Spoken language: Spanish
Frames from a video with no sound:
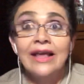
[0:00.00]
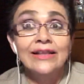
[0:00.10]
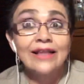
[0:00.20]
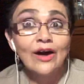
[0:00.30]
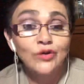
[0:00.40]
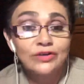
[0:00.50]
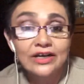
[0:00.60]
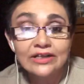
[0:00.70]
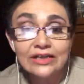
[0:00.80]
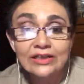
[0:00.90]
La
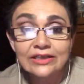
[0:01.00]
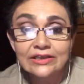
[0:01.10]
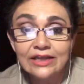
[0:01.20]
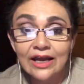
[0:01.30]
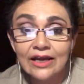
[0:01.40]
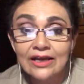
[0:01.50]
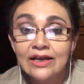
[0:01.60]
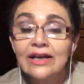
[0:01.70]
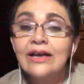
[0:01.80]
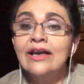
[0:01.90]
otra ranita,
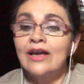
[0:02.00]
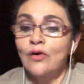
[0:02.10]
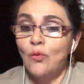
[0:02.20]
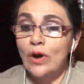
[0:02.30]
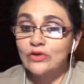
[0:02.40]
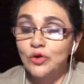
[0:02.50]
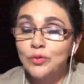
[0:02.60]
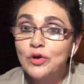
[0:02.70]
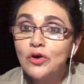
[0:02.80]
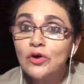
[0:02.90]
cuando
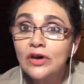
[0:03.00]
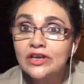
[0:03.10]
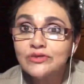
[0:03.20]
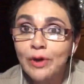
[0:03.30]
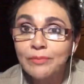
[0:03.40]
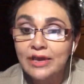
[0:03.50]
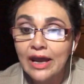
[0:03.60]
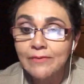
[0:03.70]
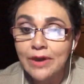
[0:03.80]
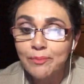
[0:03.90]
vio que su amiga
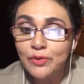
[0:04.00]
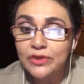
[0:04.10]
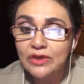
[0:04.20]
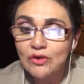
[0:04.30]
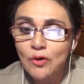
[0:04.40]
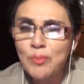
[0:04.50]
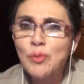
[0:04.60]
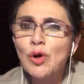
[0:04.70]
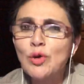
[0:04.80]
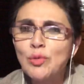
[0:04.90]
había podido,
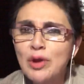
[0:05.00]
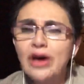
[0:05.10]
volvió a